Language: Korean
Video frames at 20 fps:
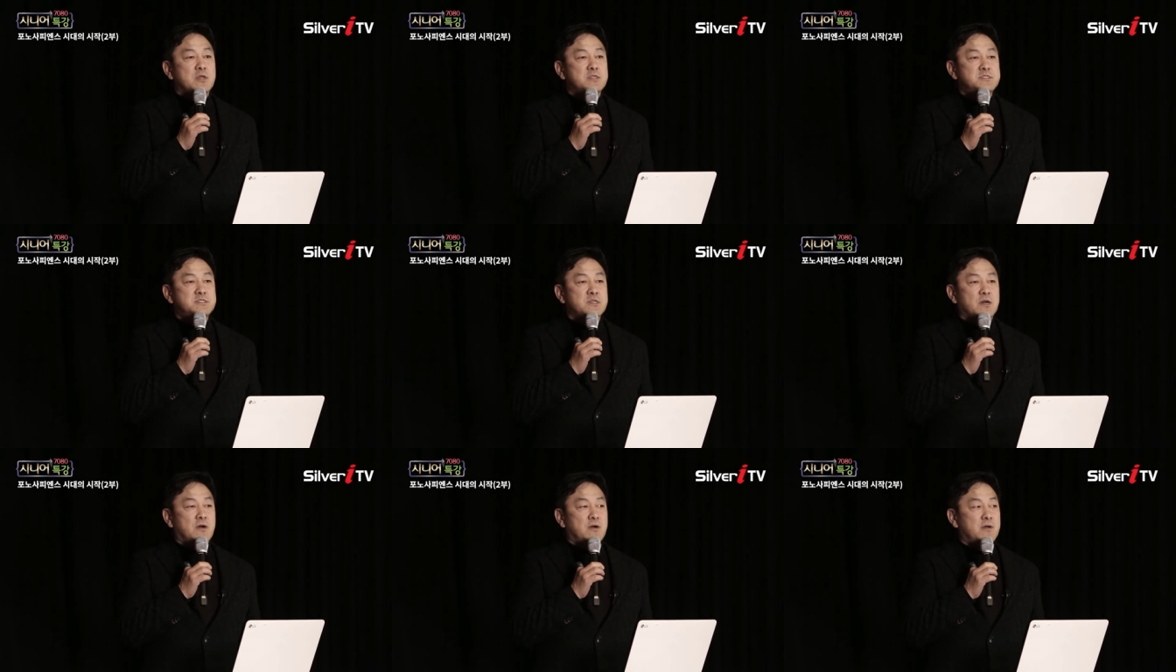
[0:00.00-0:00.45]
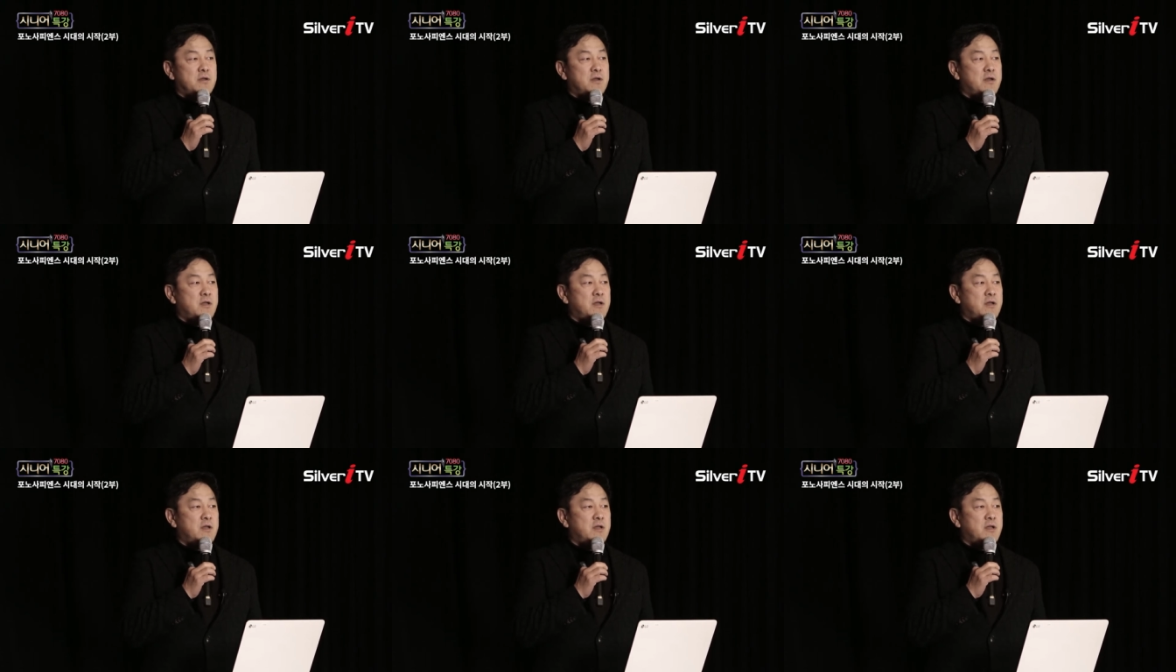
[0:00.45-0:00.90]
됐죠.
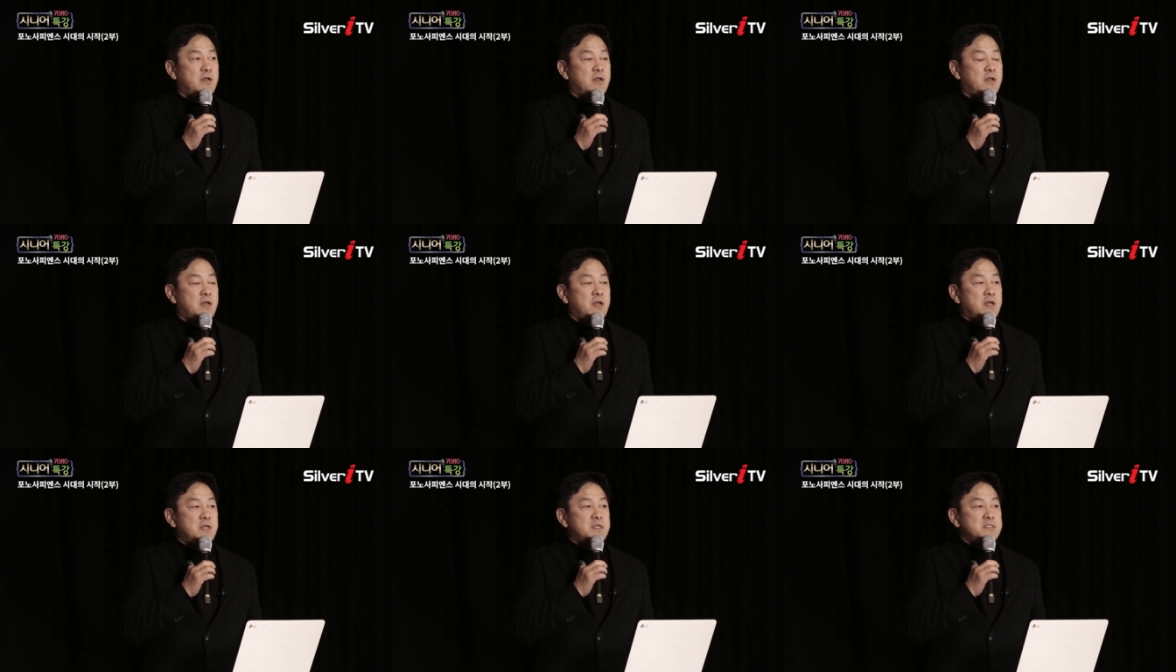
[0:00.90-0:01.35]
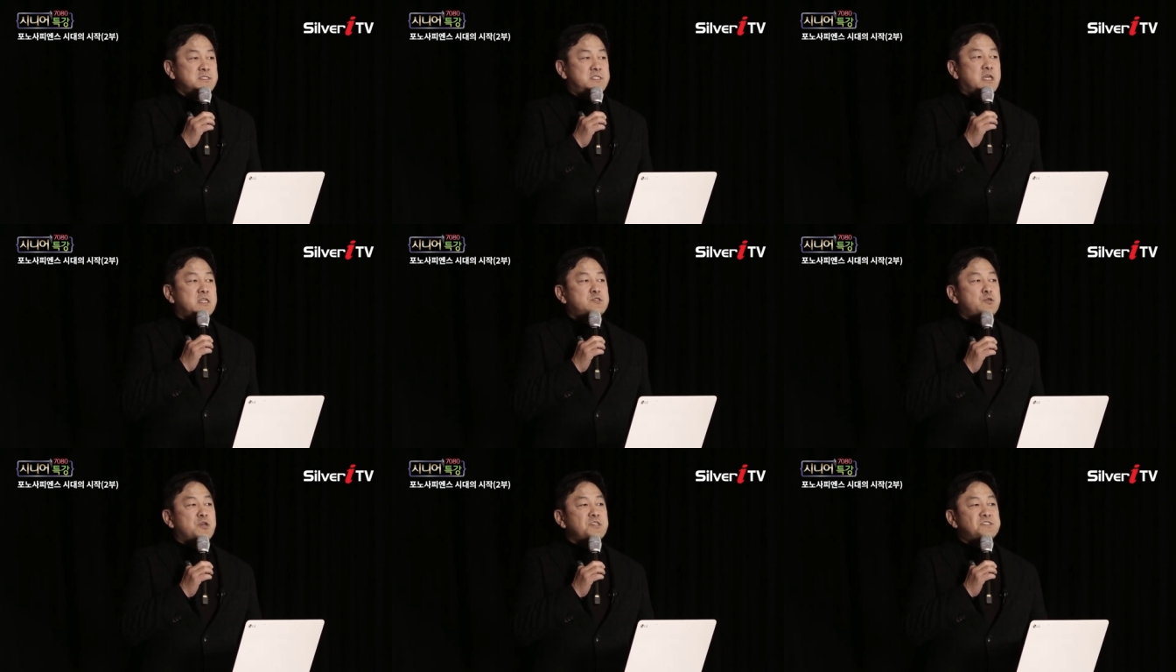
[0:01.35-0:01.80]

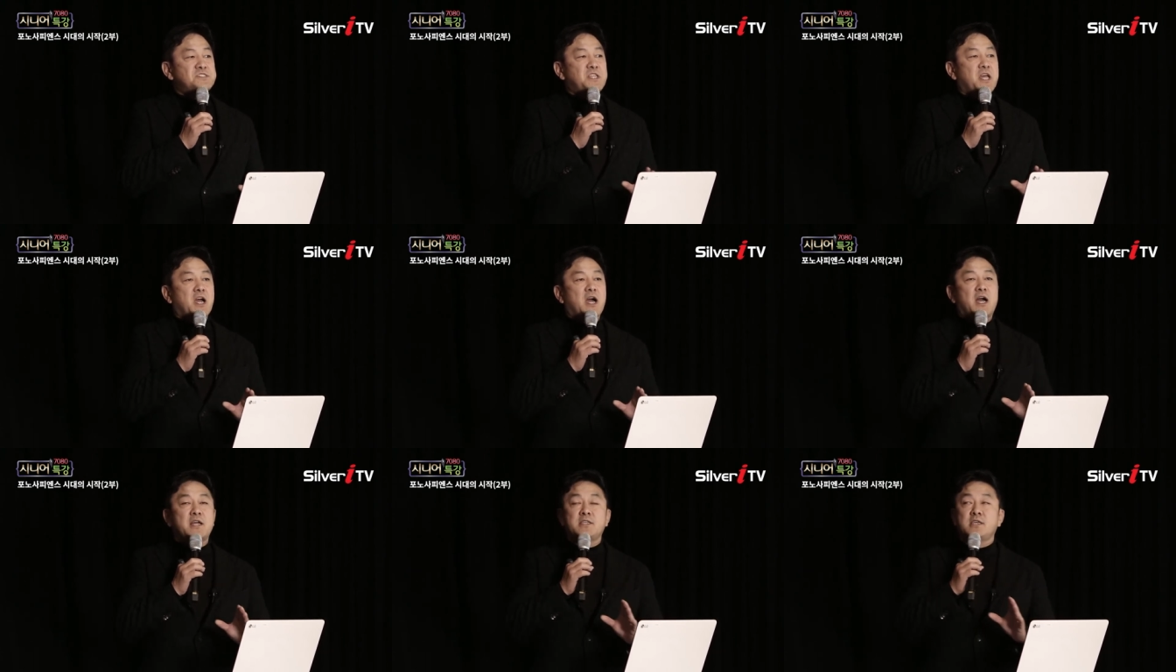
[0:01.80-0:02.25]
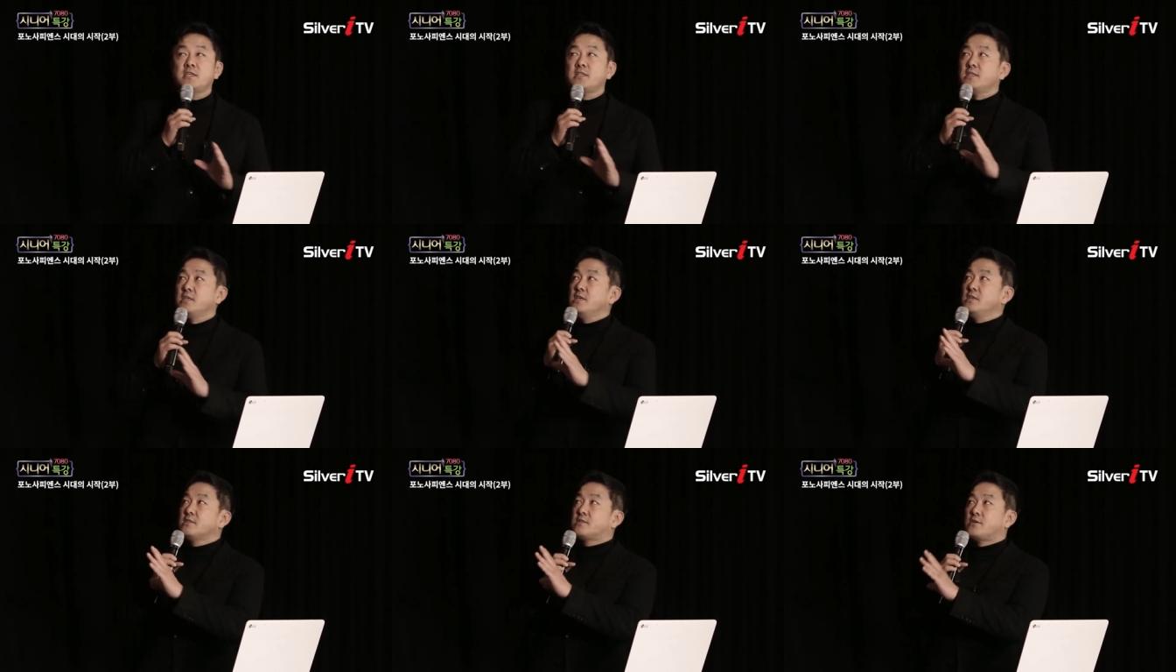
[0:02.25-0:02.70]
제조의 시대가
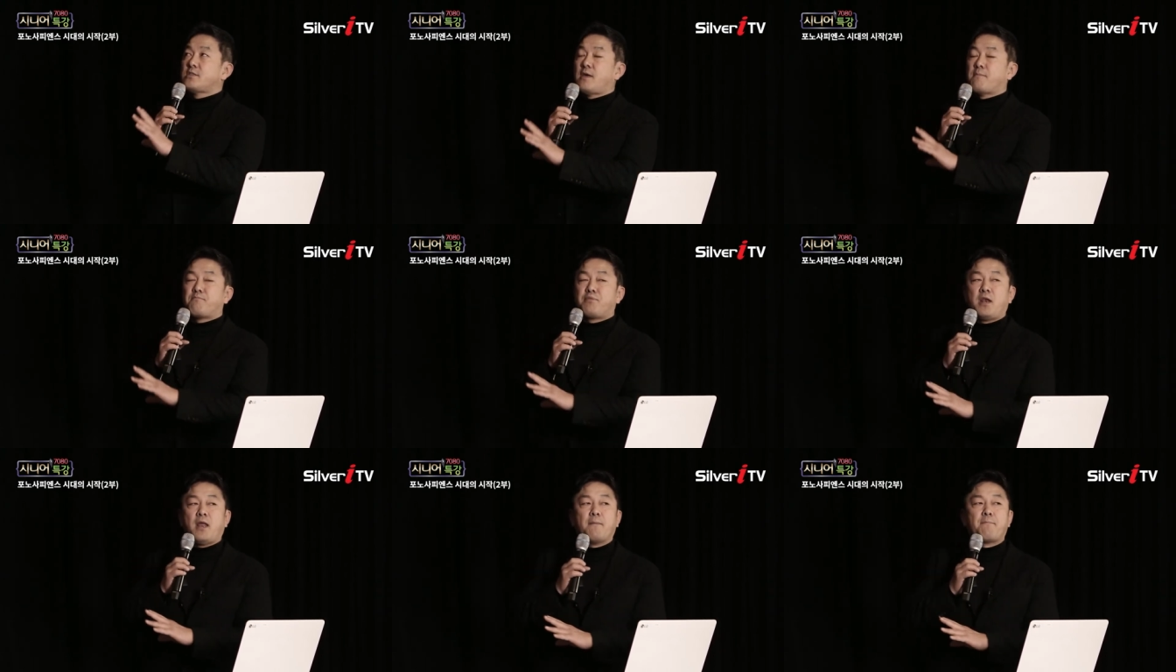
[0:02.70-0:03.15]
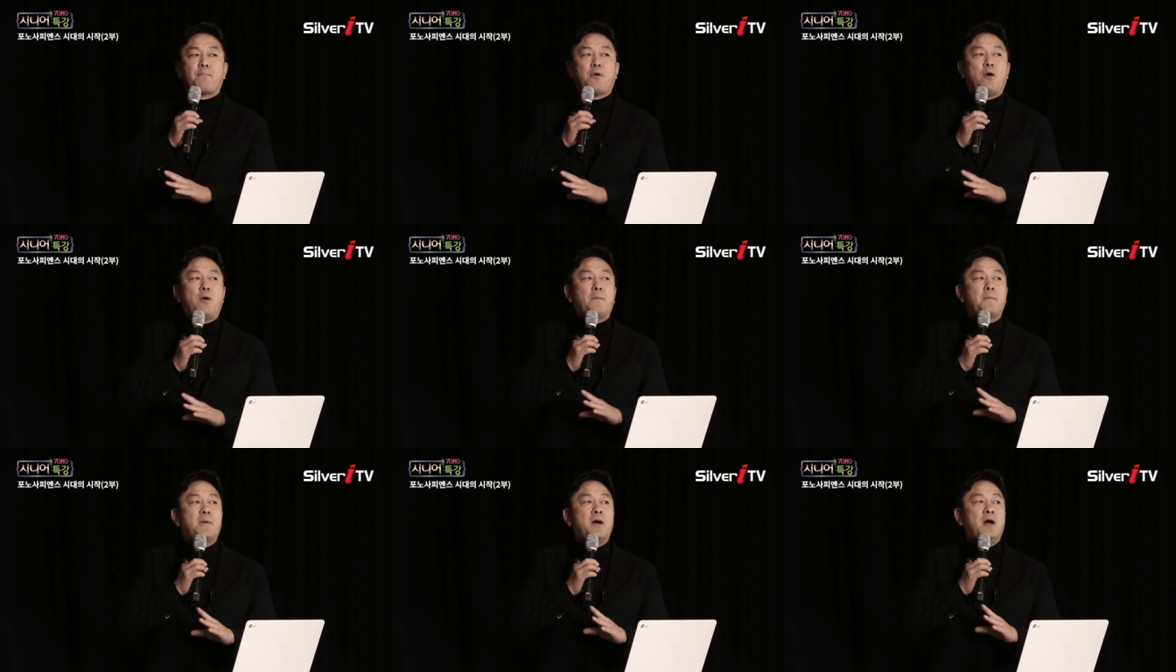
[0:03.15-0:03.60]
아닌 인터넷
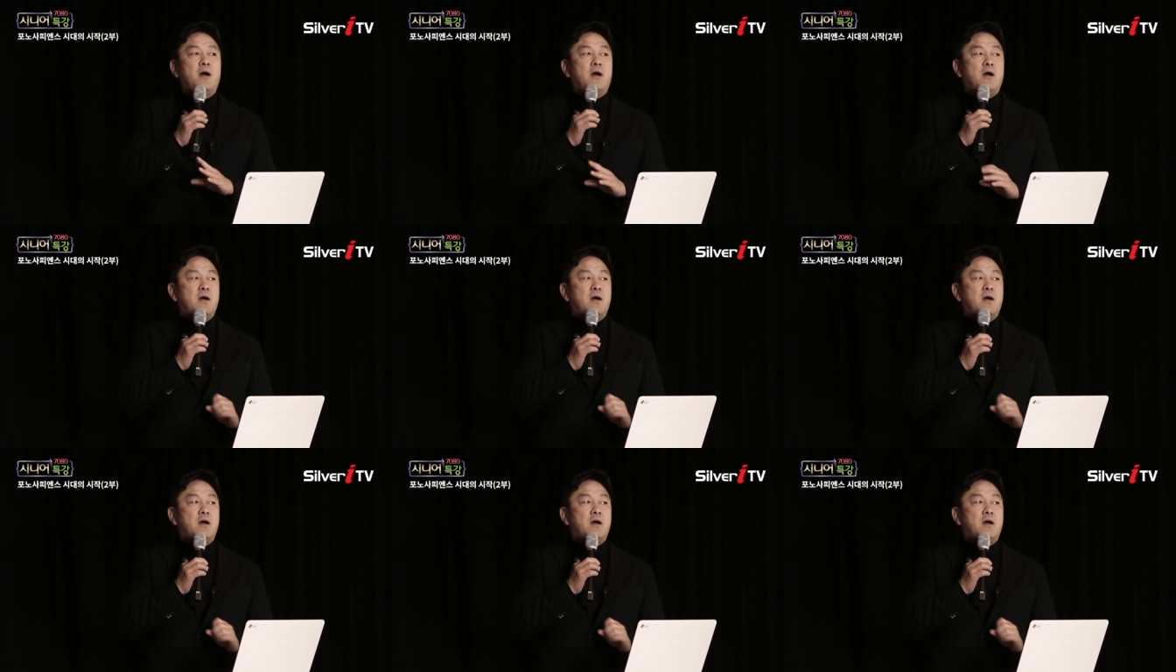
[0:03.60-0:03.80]
플랫폼